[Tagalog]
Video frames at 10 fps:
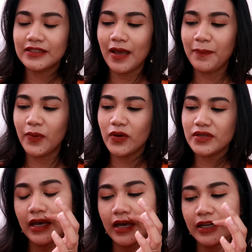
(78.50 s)

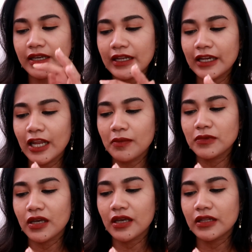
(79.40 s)
Tapos, uh,
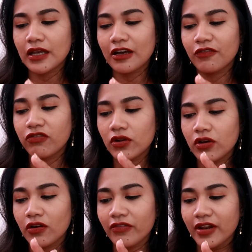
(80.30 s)
kiniklaim niya na
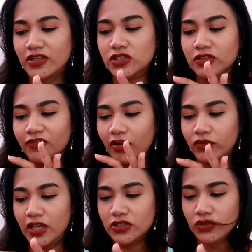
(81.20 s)
full coverage
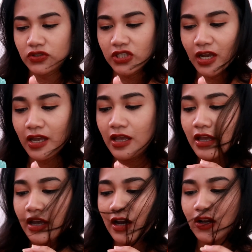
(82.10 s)
foundation siya,
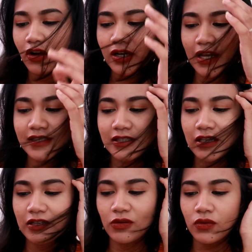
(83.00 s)

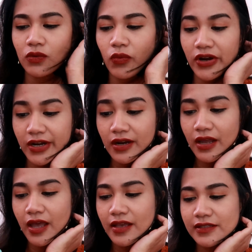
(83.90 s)
long-lasting wear,
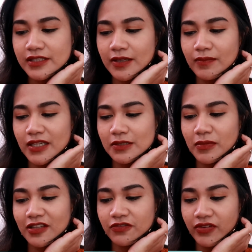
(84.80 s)
seamless
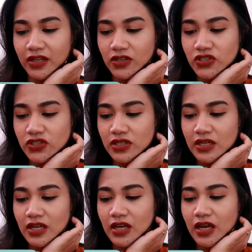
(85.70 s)
matte finish,
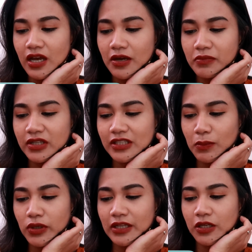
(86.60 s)

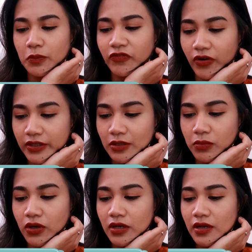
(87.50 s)
breathable and
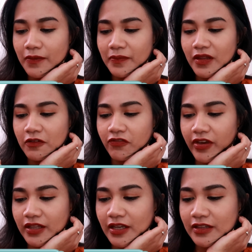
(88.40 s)
comfortable,
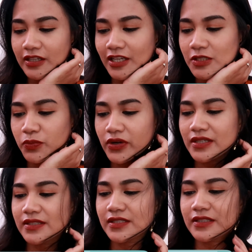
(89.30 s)
fade and transfer
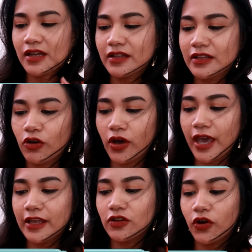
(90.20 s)
resistant,
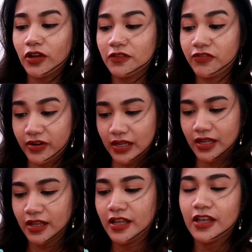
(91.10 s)
and oil-free.
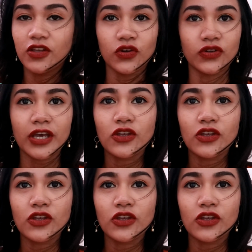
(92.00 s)
Yun.